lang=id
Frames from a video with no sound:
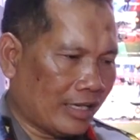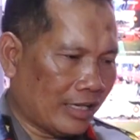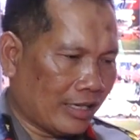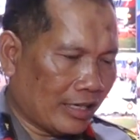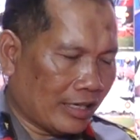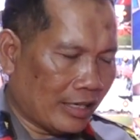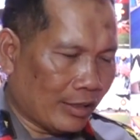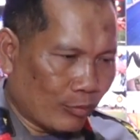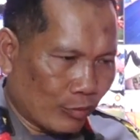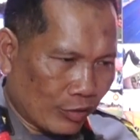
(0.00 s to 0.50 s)

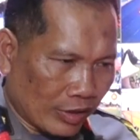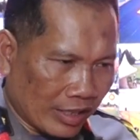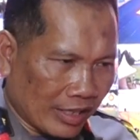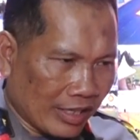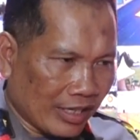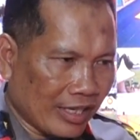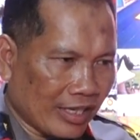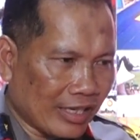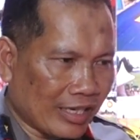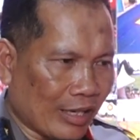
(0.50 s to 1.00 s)

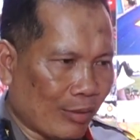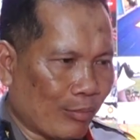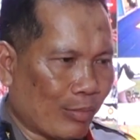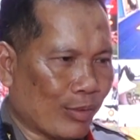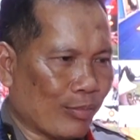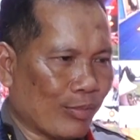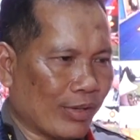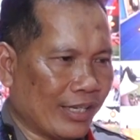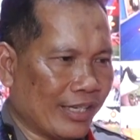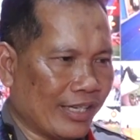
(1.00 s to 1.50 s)
Alhamdulillah
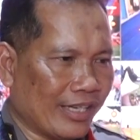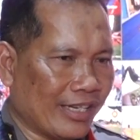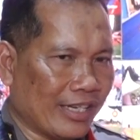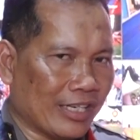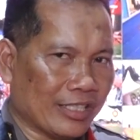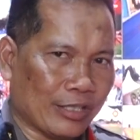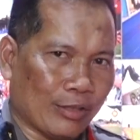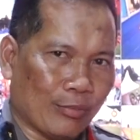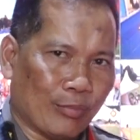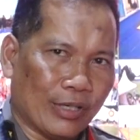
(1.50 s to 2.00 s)
kabar baik.
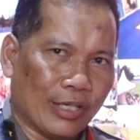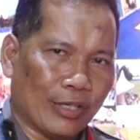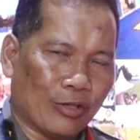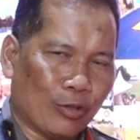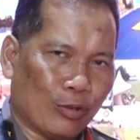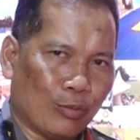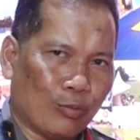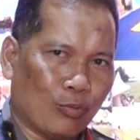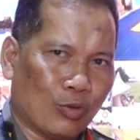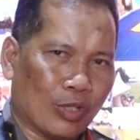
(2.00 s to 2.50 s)

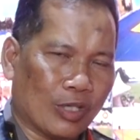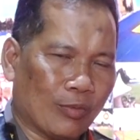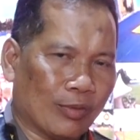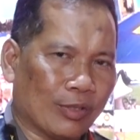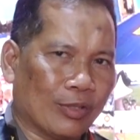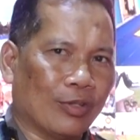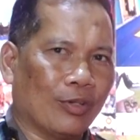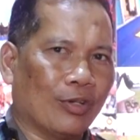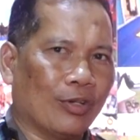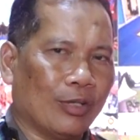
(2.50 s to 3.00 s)
Assalamualaikum
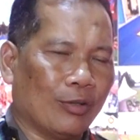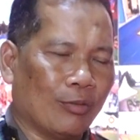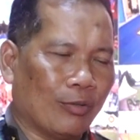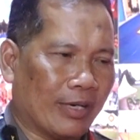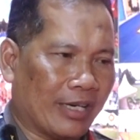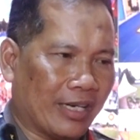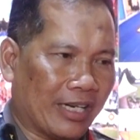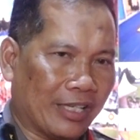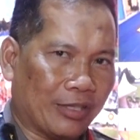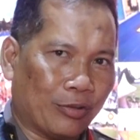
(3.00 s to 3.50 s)
warahmatullahi
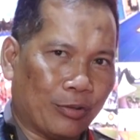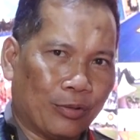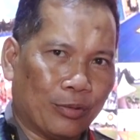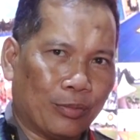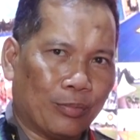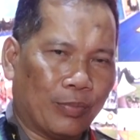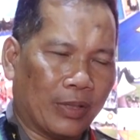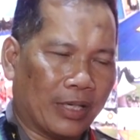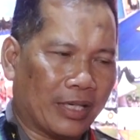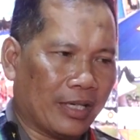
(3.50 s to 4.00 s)

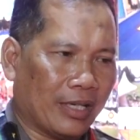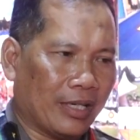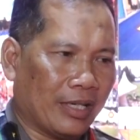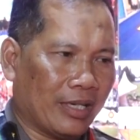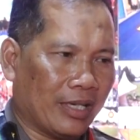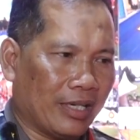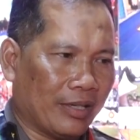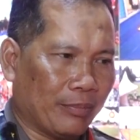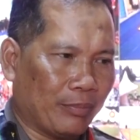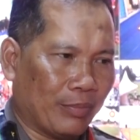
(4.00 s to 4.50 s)
wabarakatuh
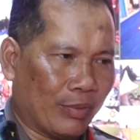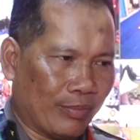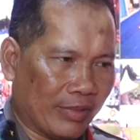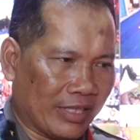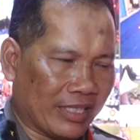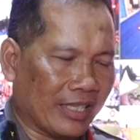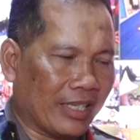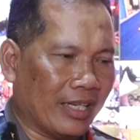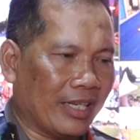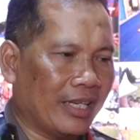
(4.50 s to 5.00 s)
para
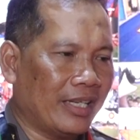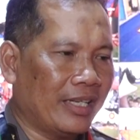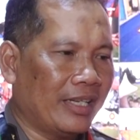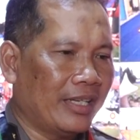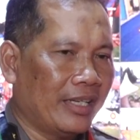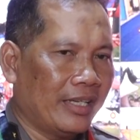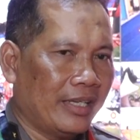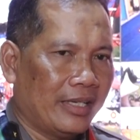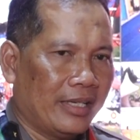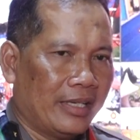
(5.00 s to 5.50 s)
pemirsa.
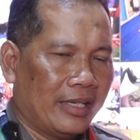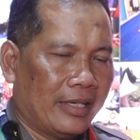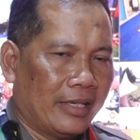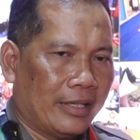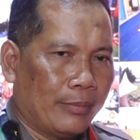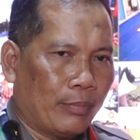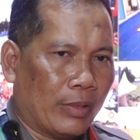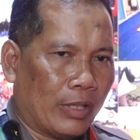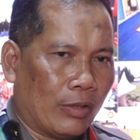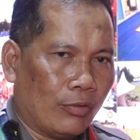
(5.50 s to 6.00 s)

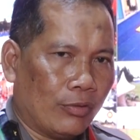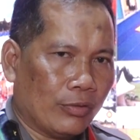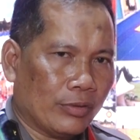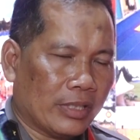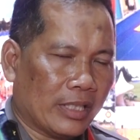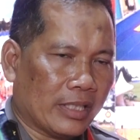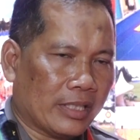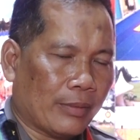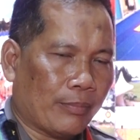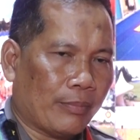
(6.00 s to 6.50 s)
Perlu
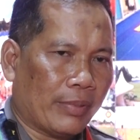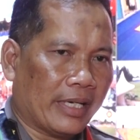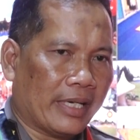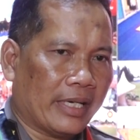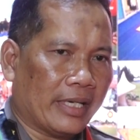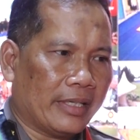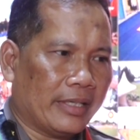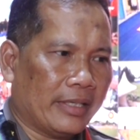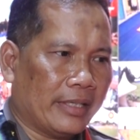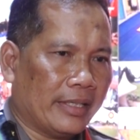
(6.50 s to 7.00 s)
saya
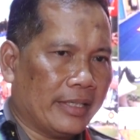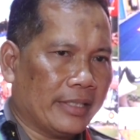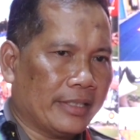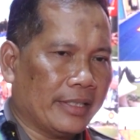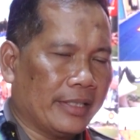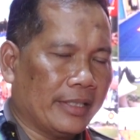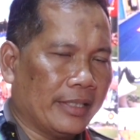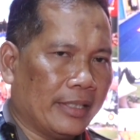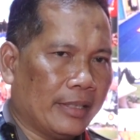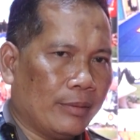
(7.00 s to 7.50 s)
sampaikan di
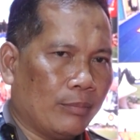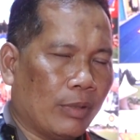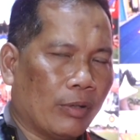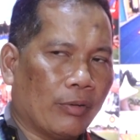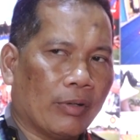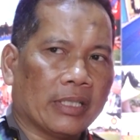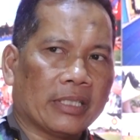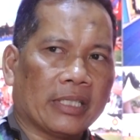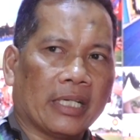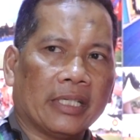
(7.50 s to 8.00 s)
sini
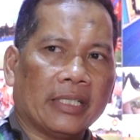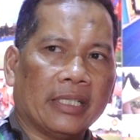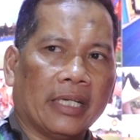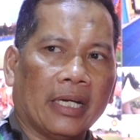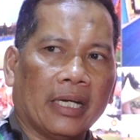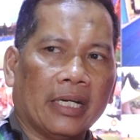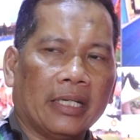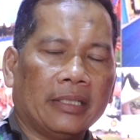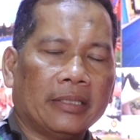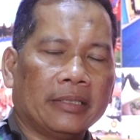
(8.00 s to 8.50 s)

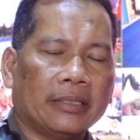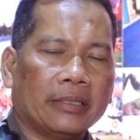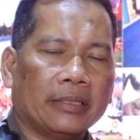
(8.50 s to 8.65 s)
bahwasanya